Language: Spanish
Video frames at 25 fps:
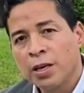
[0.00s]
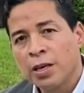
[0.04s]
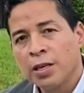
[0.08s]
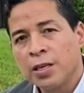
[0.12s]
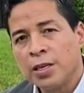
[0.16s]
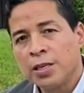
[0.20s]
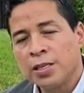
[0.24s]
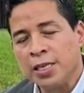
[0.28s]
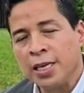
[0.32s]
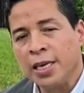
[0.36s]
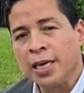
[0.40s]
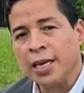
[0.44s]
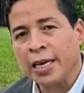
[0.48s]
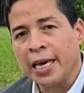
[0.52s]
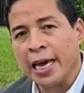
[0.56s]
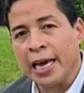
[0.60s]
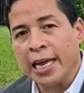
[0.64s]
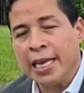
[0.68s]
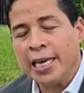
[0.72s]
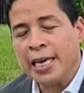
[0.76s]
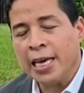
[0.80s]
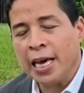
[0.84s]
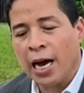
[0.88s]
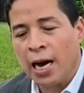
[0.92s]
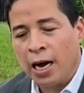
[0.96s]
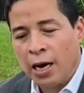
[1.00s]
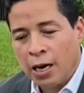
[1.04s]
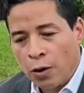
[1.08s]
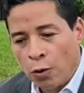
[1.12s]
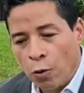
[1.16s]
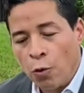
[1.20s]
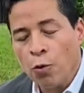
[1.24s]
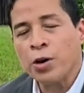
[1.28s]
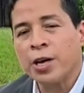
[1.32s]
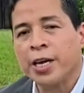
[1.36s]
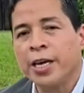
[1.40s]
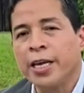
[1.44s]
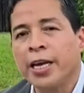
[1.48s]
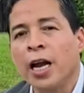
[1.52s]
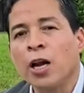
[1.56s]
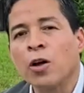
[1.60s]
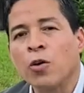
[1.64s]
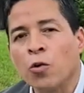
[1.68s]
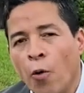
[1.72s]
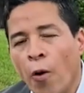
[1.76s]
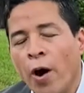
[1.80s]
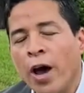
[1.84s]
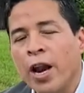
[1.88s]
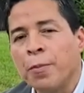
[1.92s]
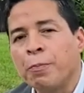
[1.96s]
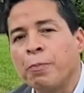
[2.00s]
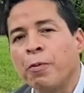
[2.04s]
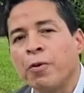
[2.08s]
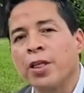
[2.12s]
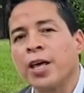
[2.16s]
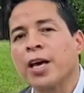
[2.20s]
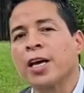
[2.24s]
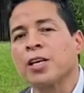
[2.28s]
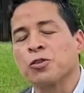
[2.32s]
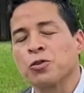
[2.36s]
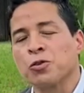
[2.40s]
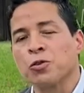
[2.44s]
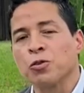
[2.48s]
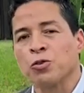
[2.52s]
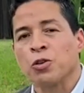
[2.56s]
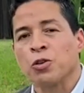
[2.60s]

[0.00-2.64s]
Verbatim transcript: Sí, quería ungir el cuerpo de Jesús,